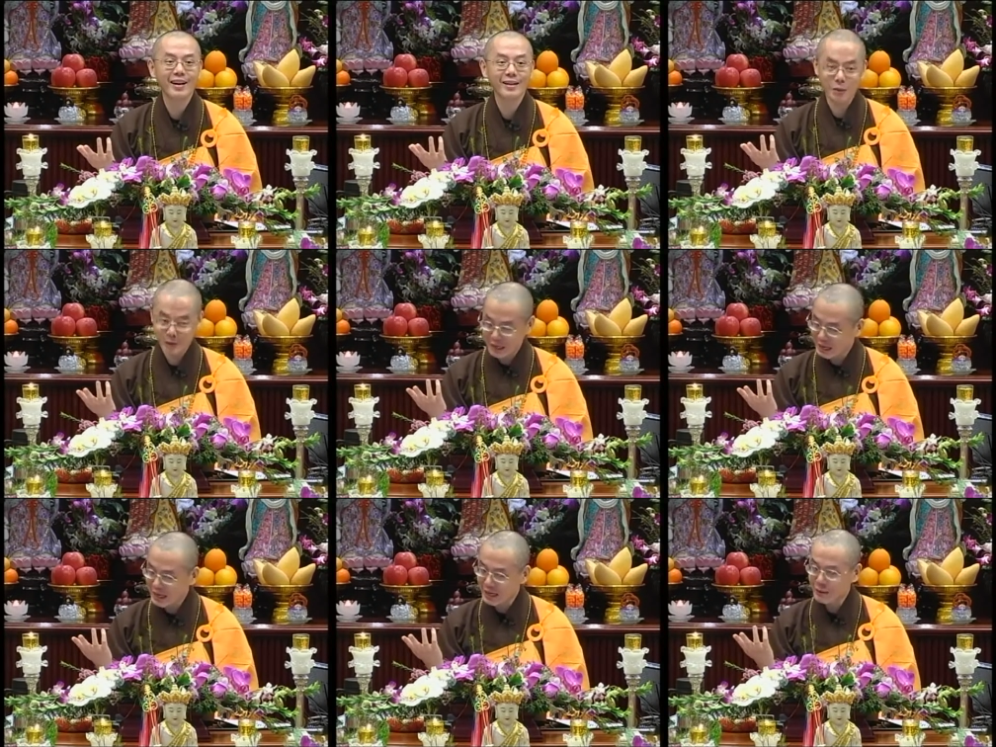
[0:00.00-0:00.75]
有
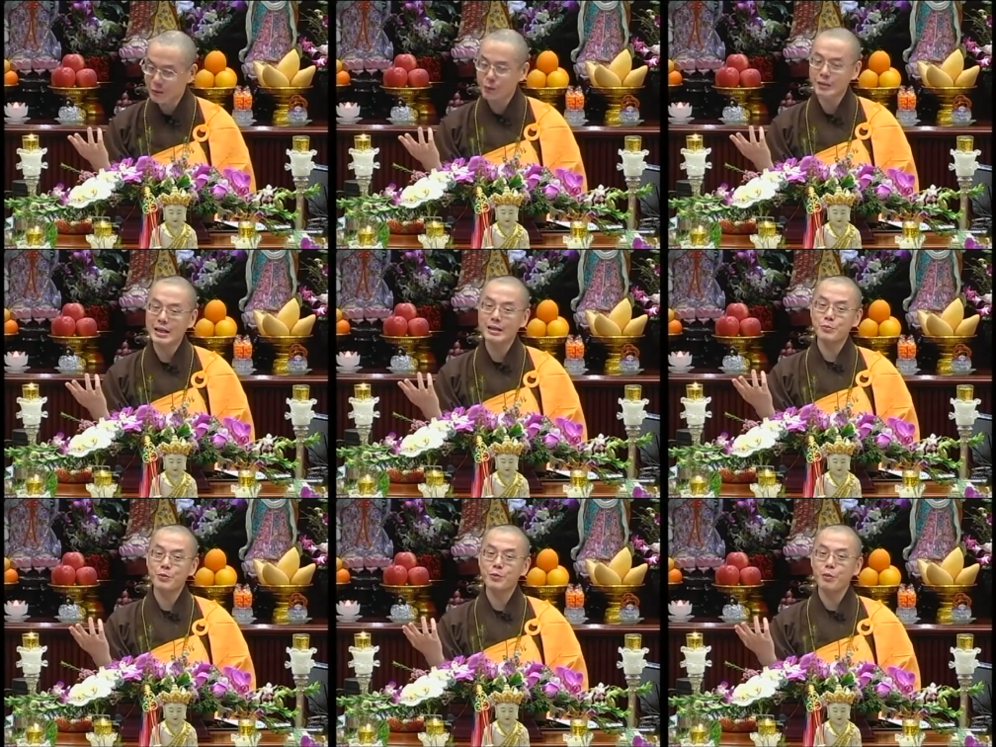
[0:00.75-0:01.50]
人类就有这样
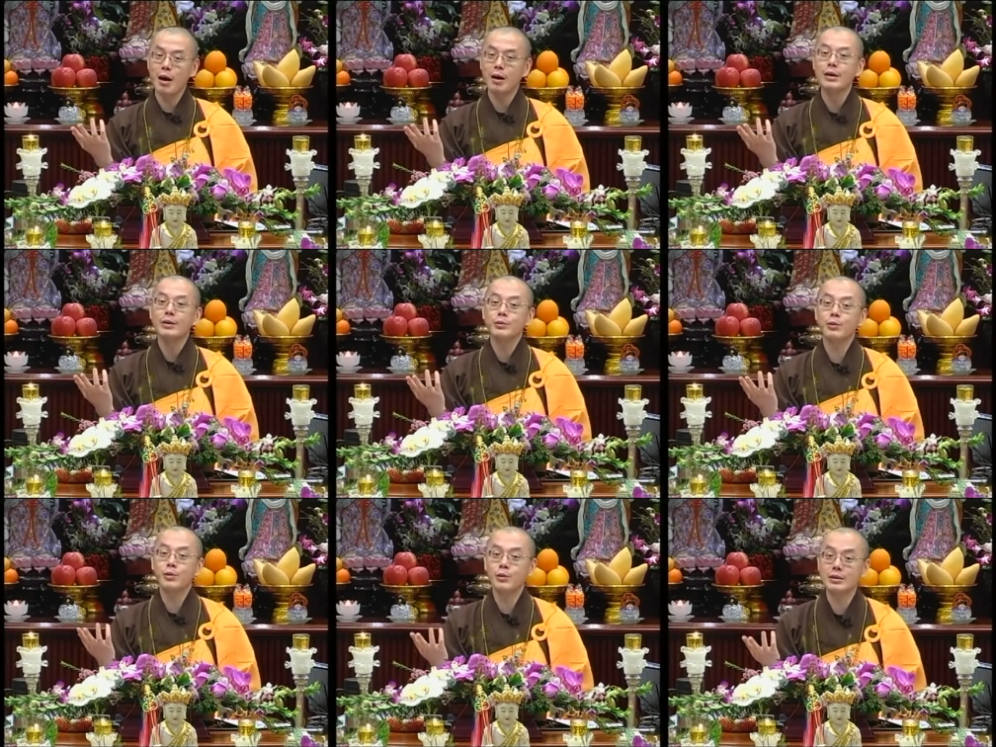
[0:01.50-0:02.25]
的欲望，
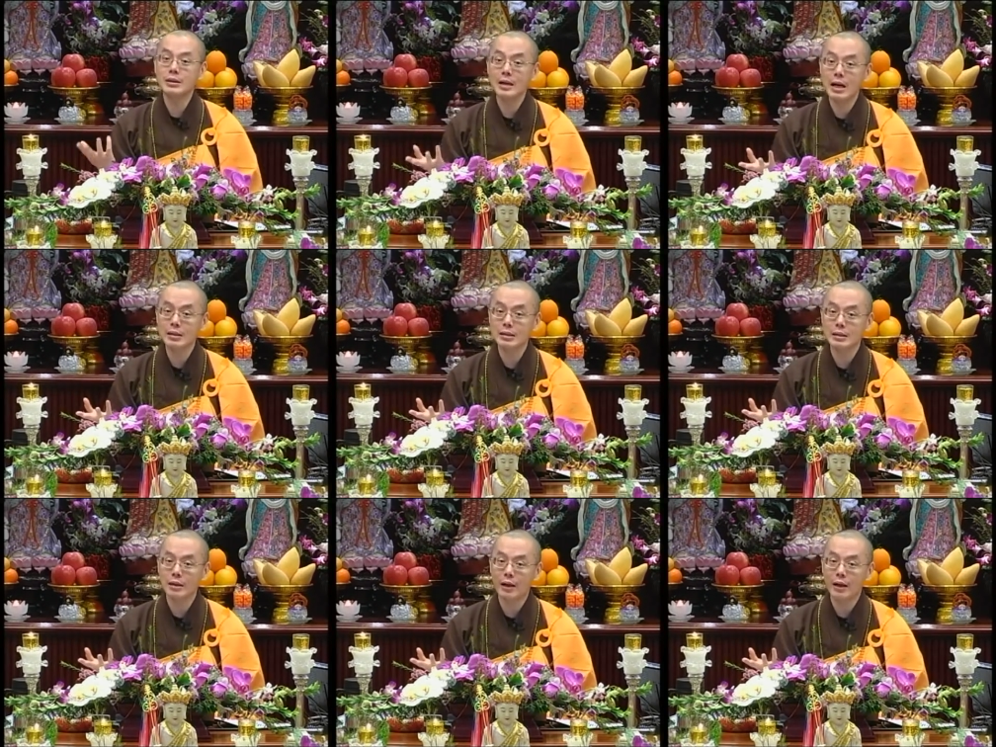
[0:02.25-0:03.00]
就有这样
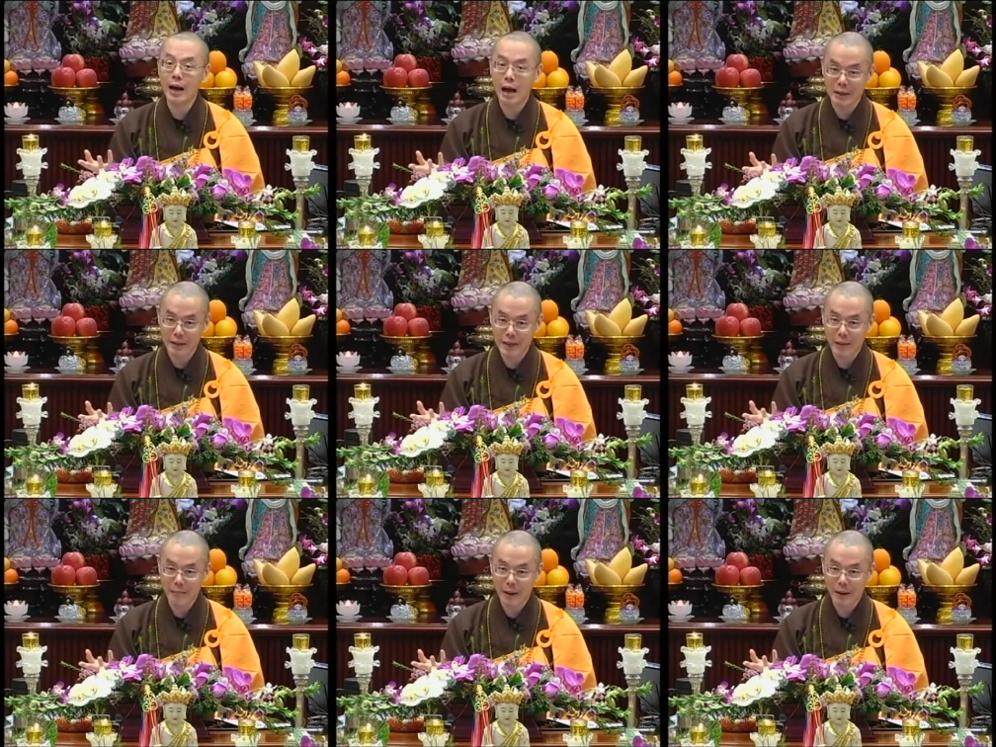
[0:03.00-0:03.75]
子的行
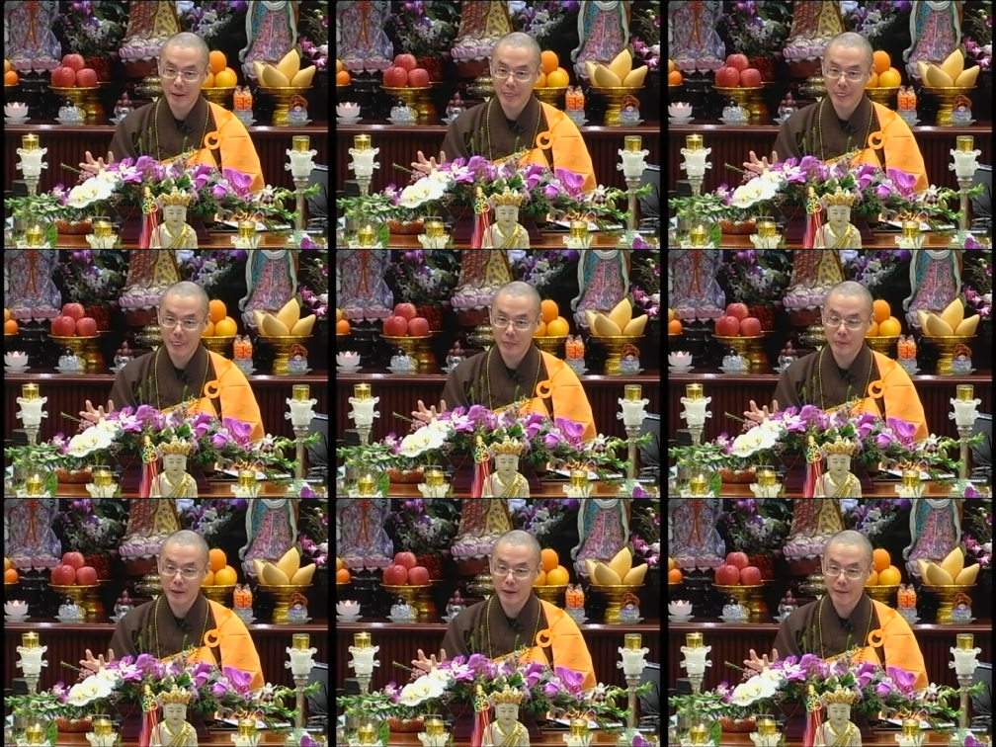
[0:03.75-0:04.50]
业嘛，对
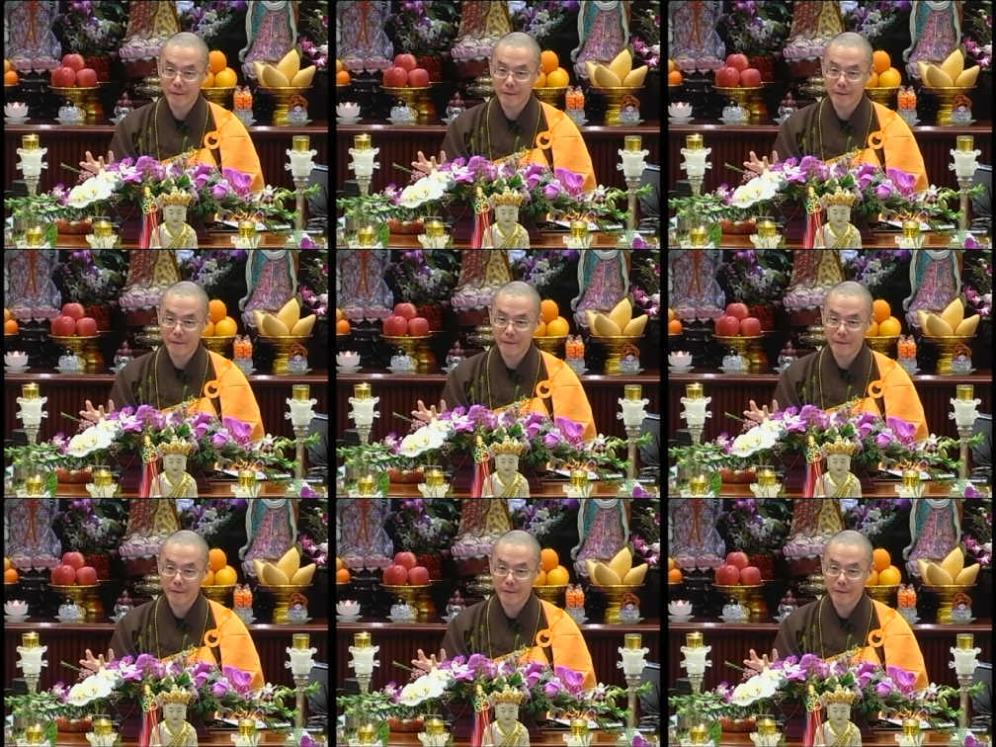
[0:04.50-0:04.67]
不对？